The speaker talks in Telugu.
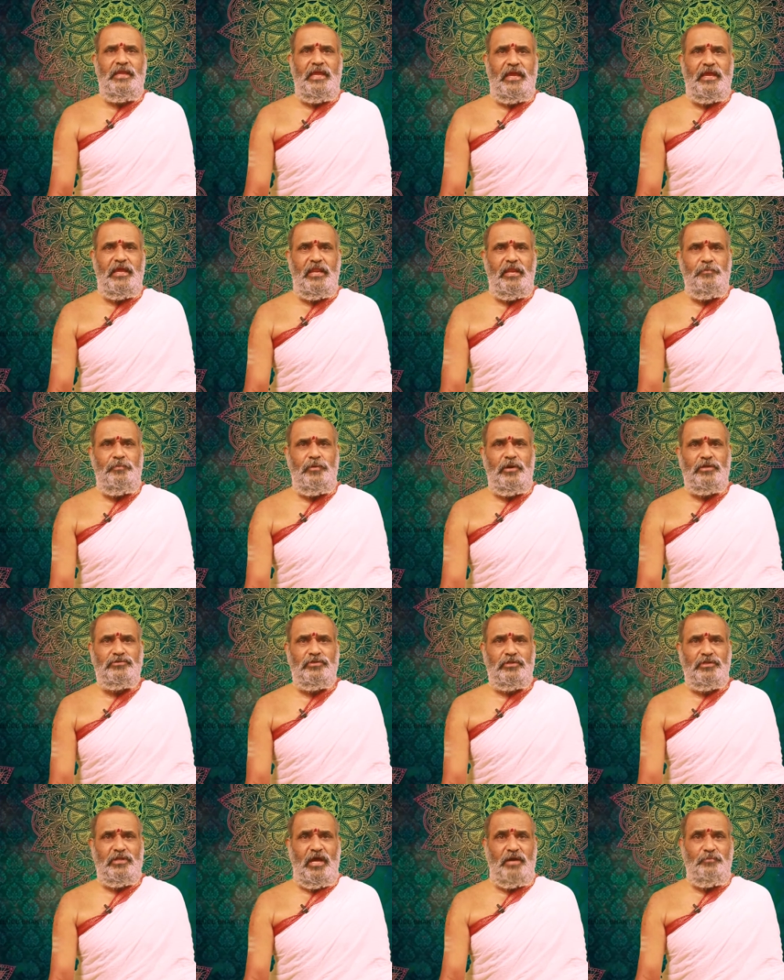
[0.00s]

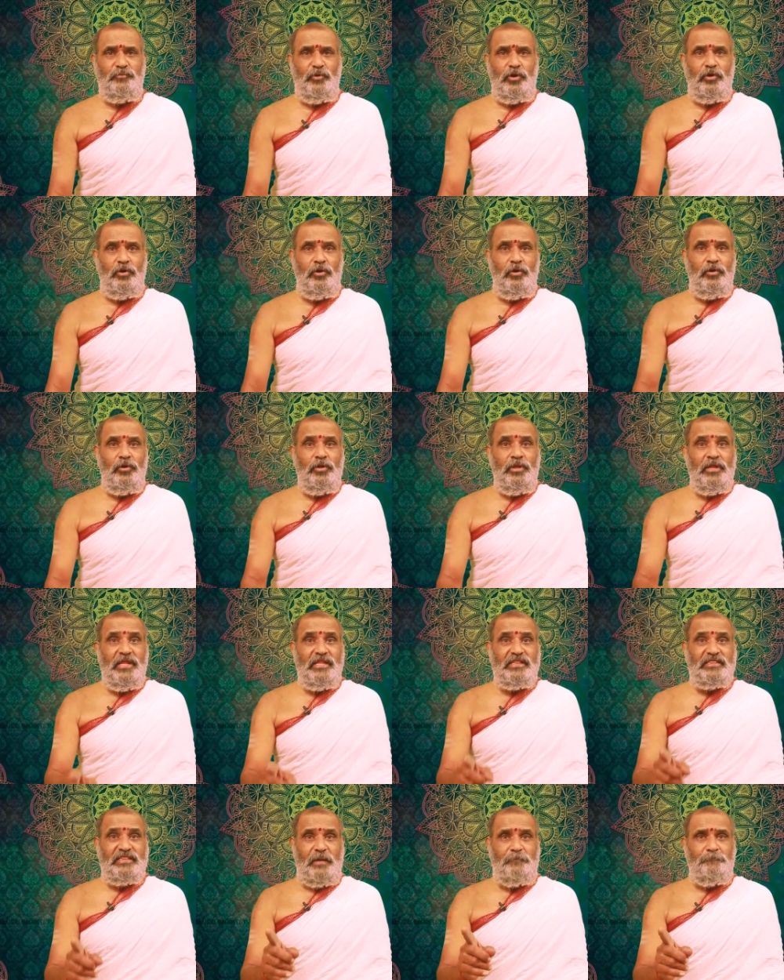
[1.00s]
ఎగిరిపోతున్నాము
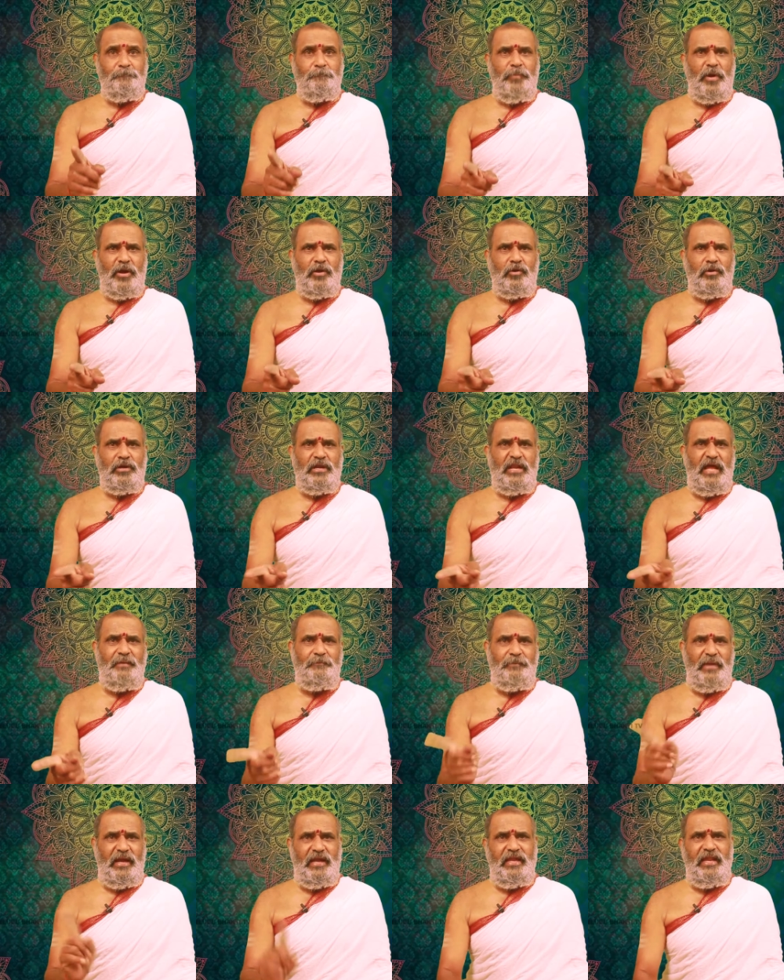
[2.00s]
తప్పకుండా
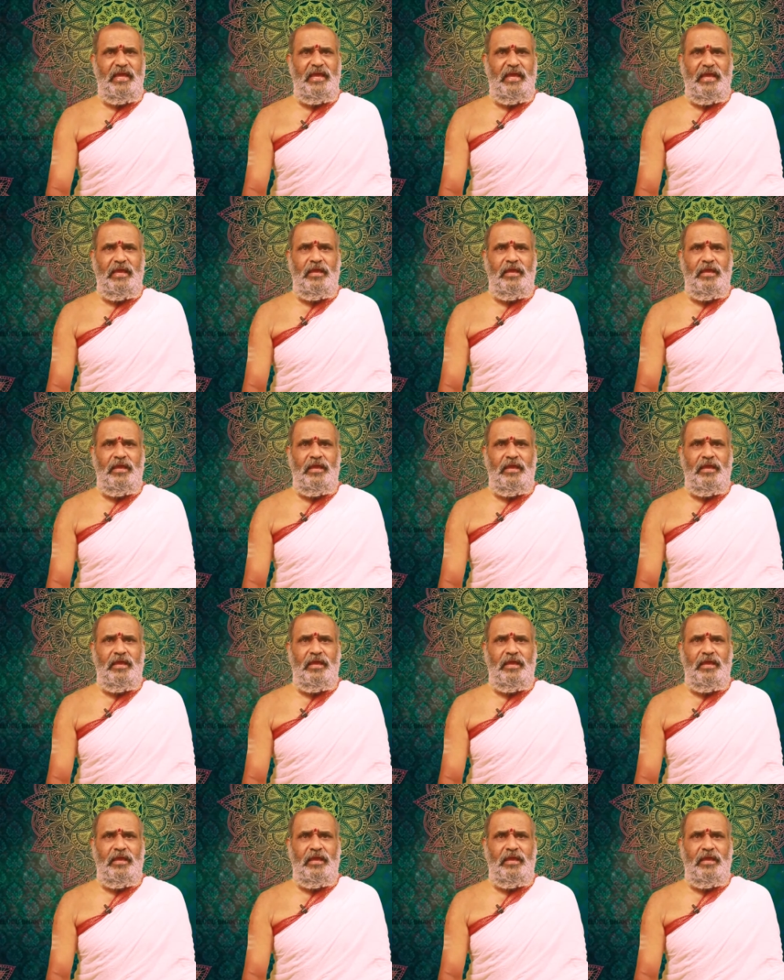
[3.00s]
మళ్ళీ